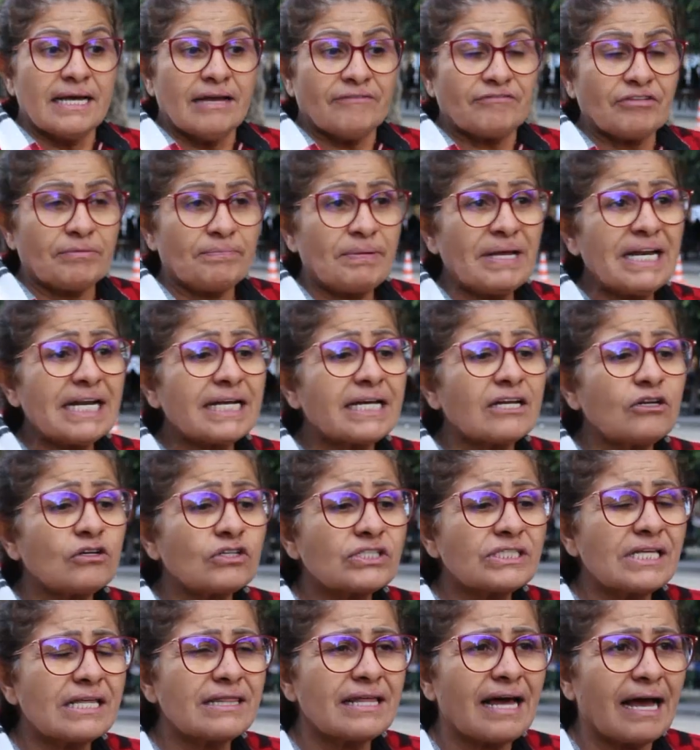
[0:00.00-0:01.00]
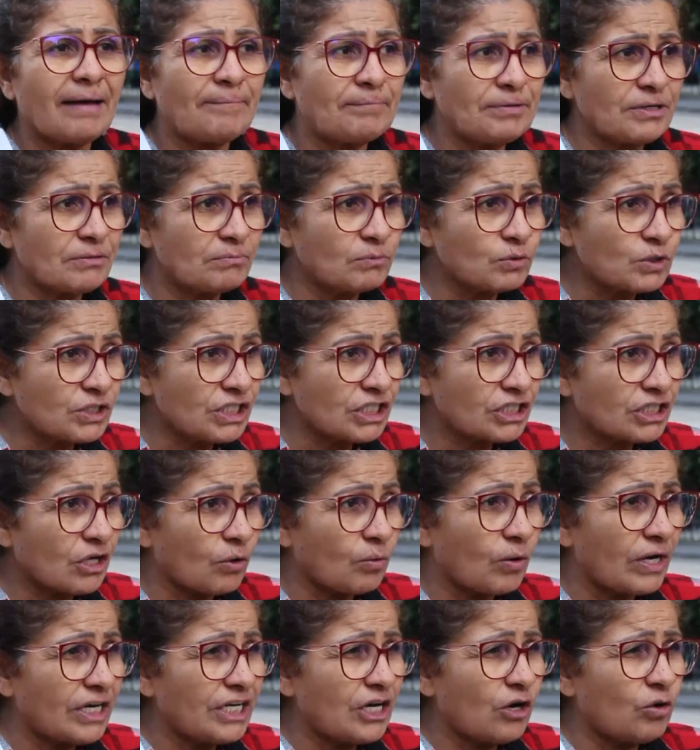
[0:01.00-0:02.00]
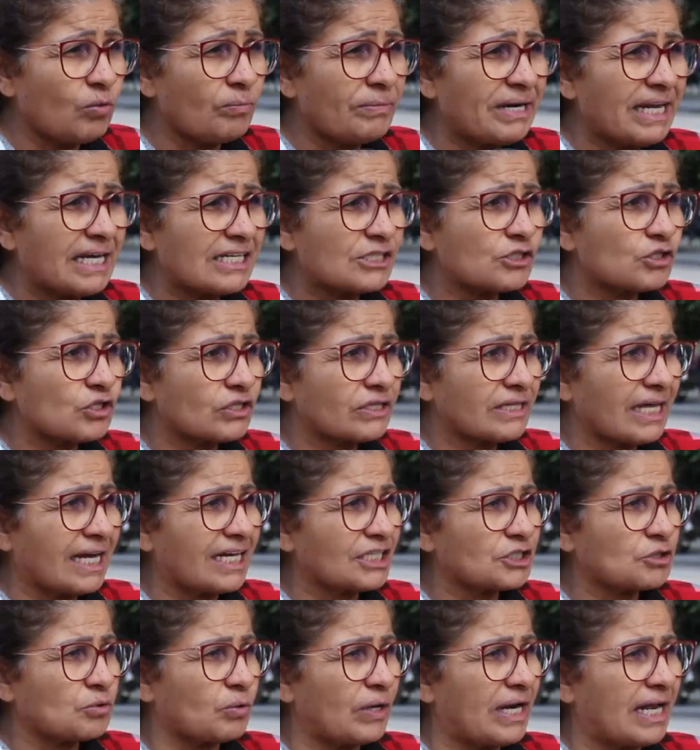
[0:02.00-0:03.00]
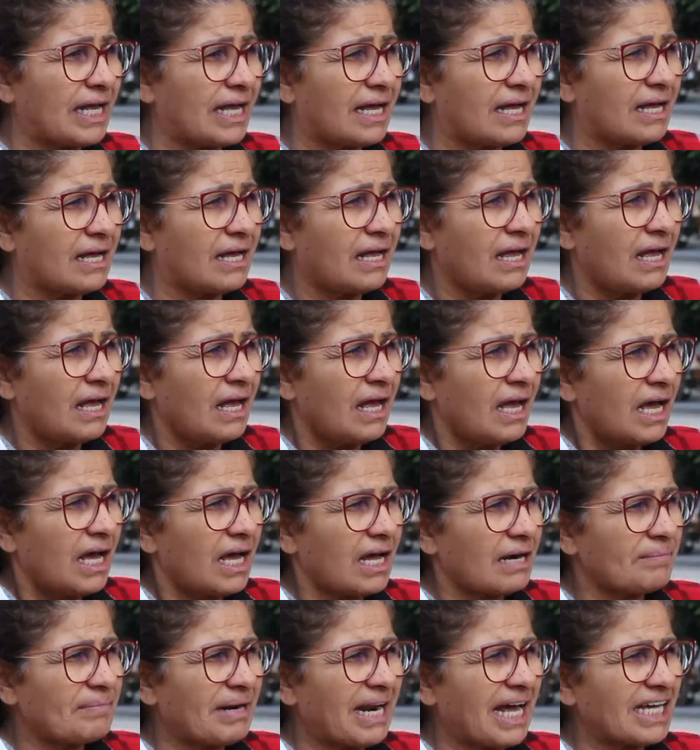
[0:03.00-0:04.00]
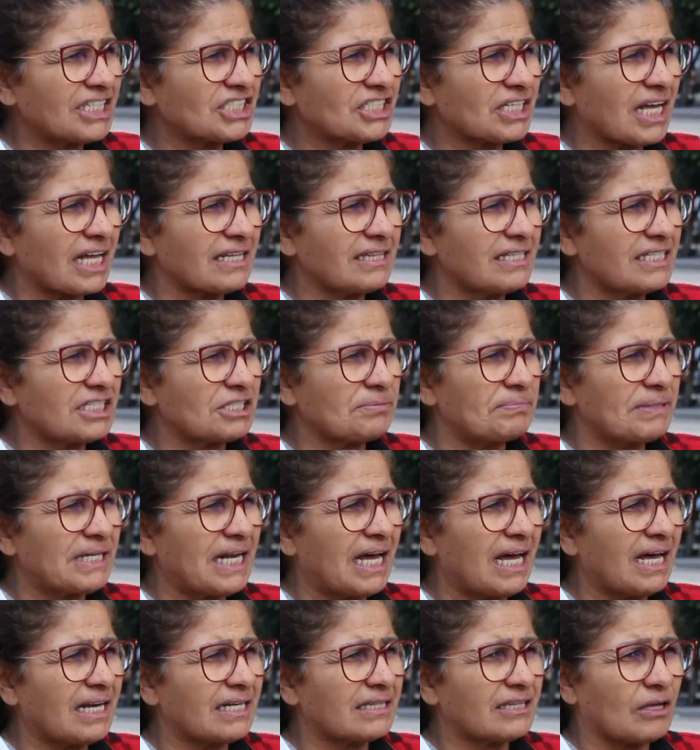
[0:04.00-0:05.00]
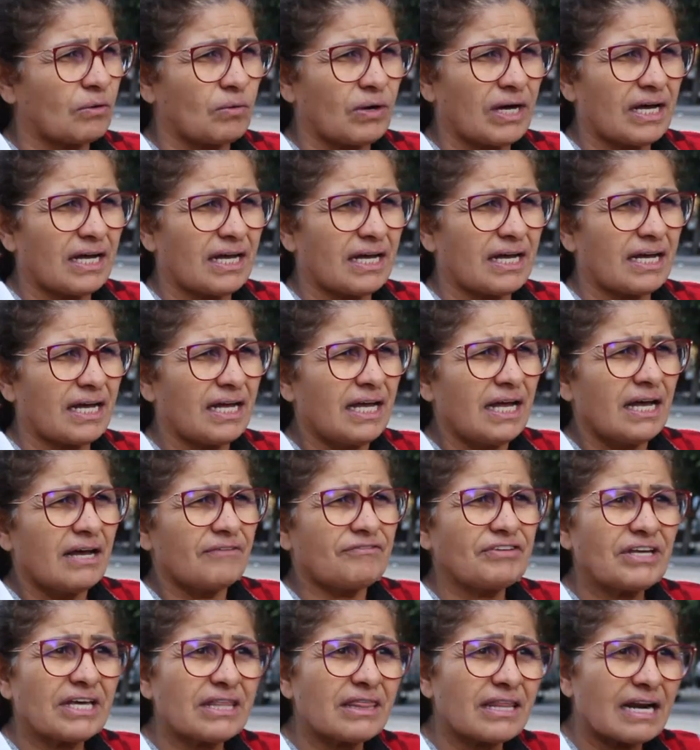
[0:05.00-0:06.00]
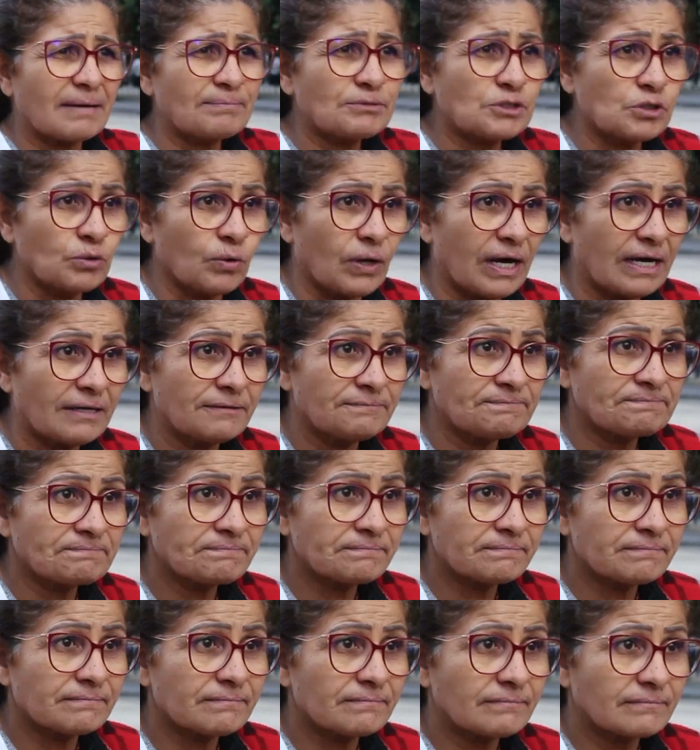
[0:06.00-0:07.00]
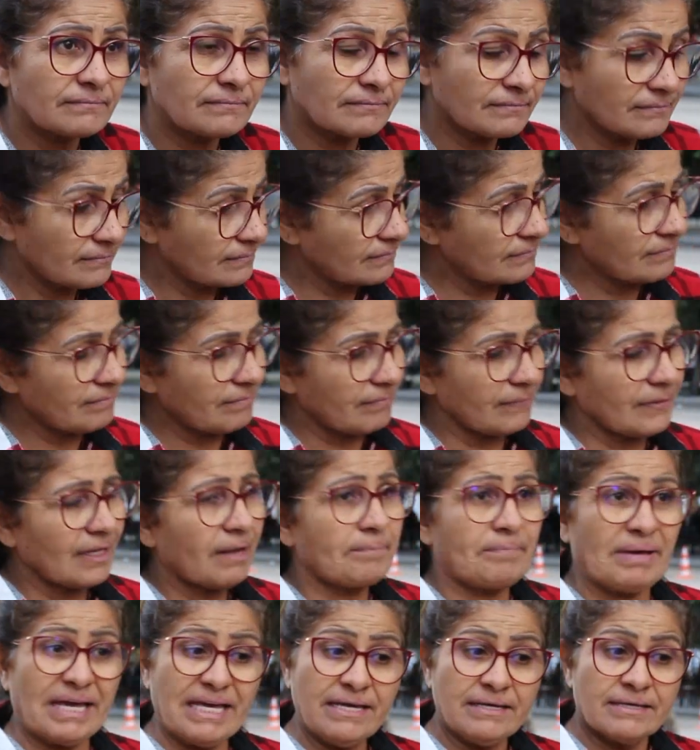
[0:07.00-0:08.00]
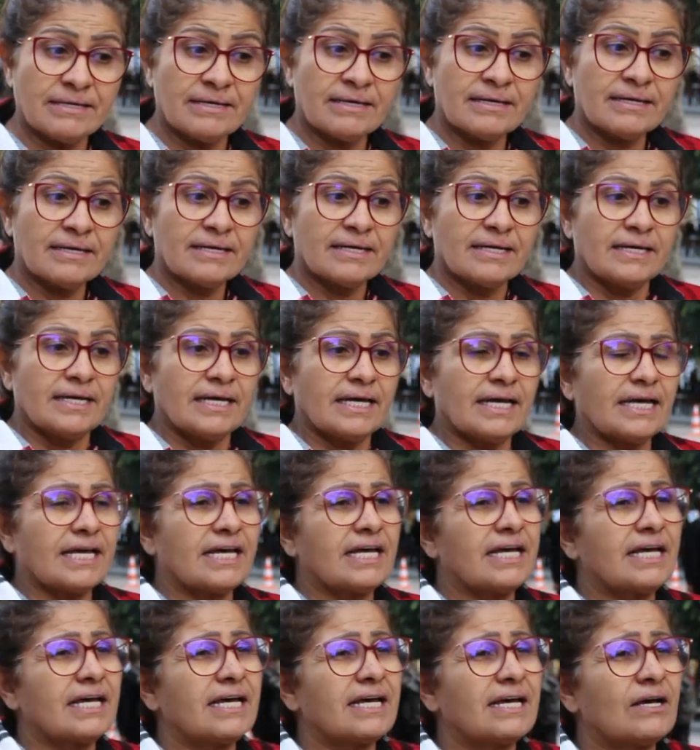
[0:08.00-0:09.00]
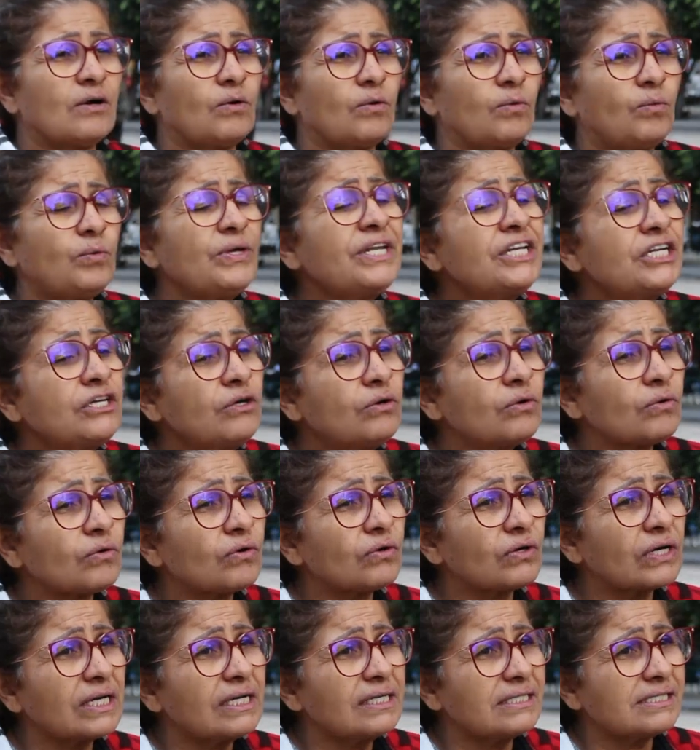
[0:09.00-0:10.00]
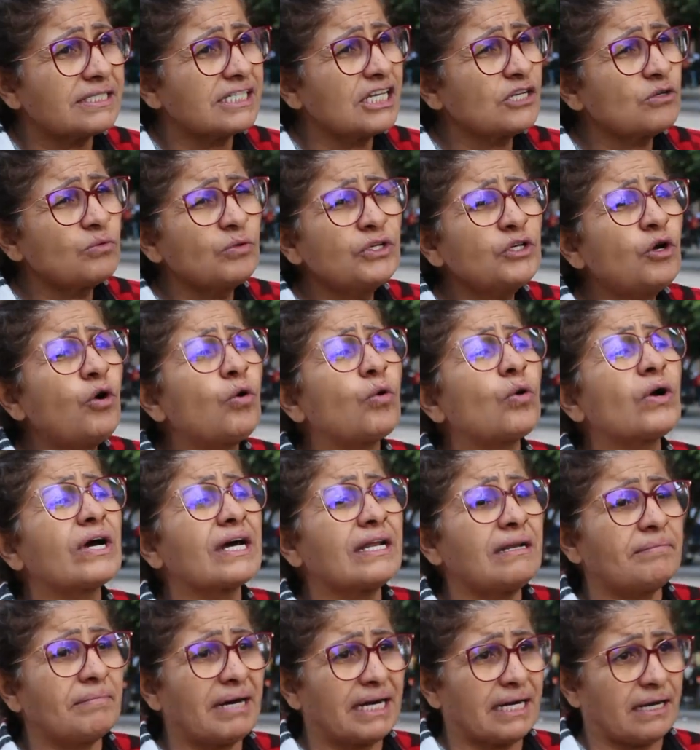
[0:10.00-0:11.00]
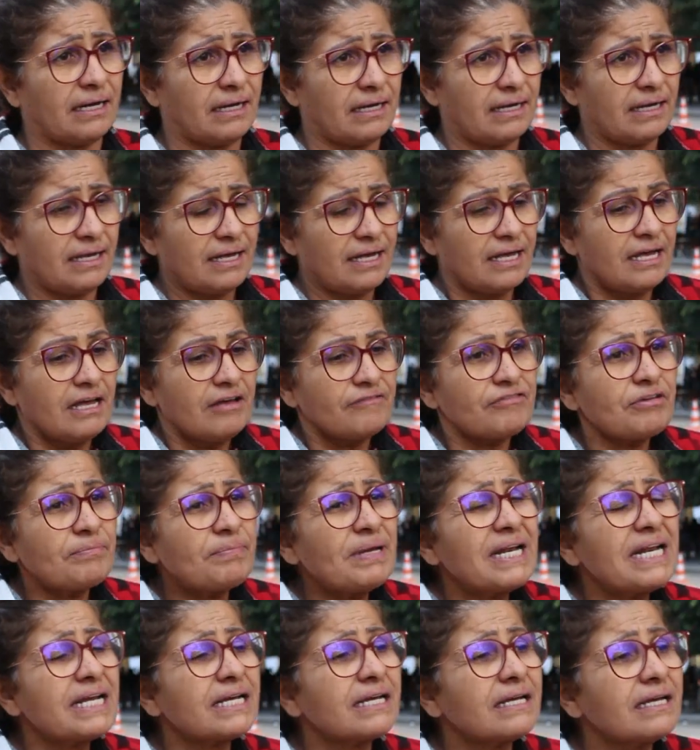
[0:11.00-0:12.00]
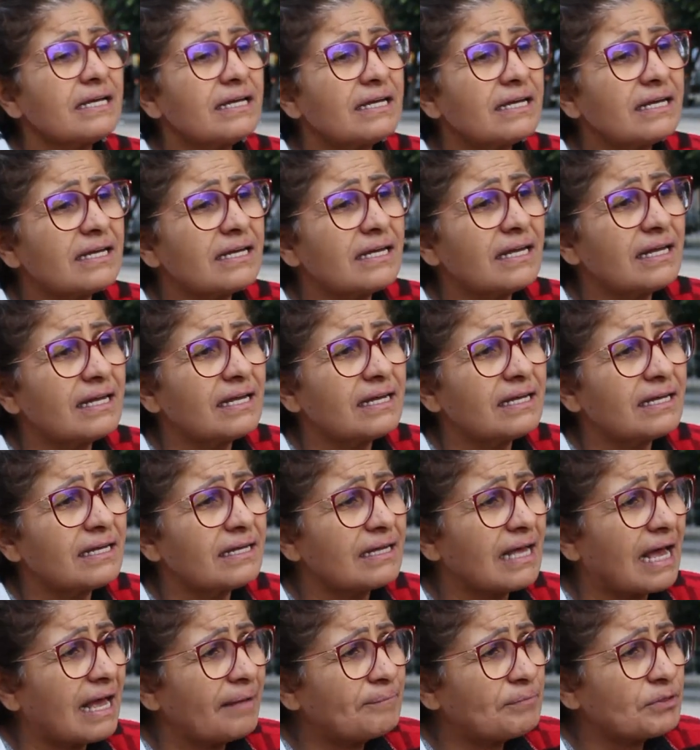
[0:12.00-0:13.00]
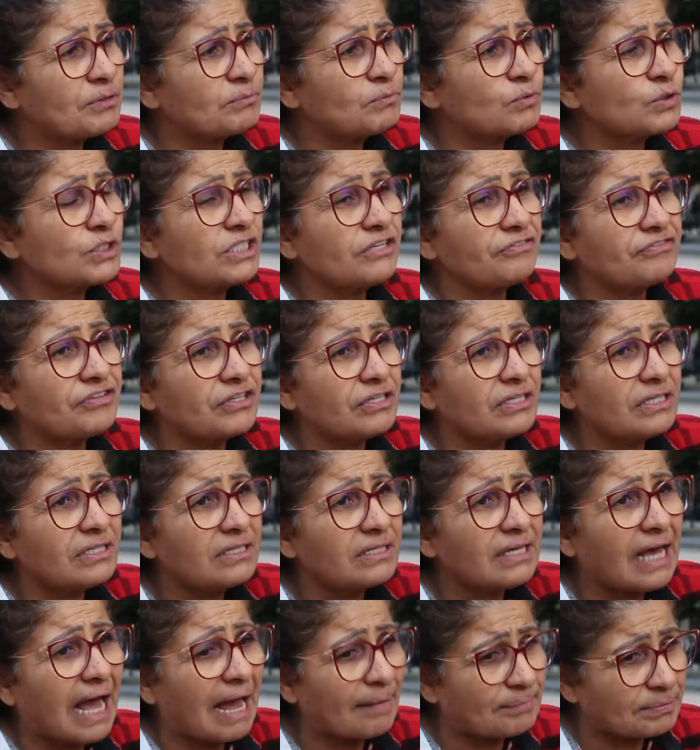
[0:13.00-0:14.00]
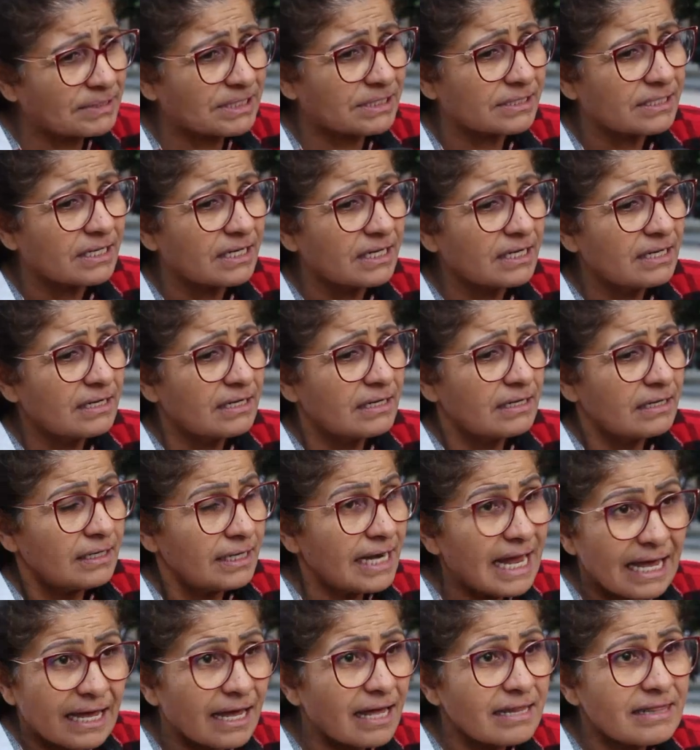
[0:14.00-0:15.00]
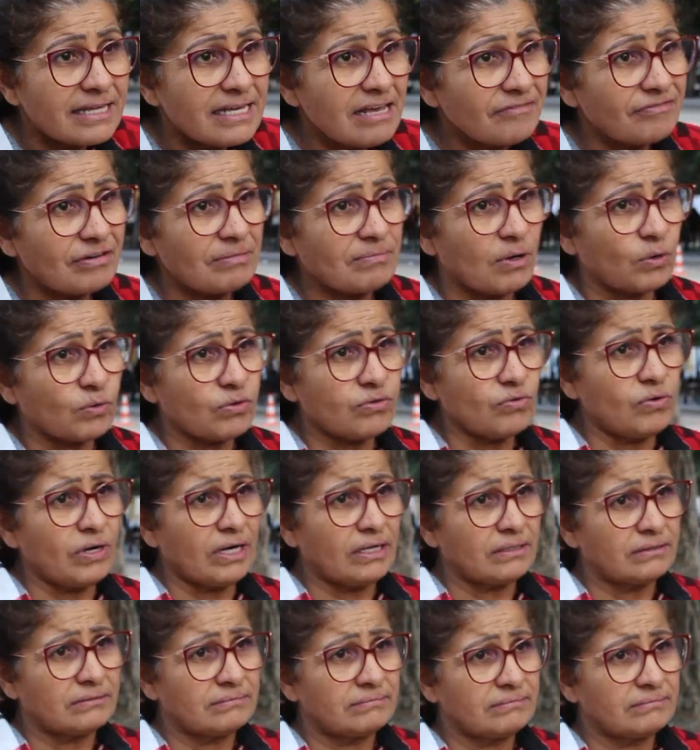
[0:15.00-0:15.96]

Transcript: في بالك الأستاذة عبير موسي توا اليوم 16 ولا ما عادش قداش من نهار توا في إضراب جوع به آه وين حقوق الإنسان وين حقوق المرأة في بالك آه عبير موسي في حبس لا قضية في الموضوع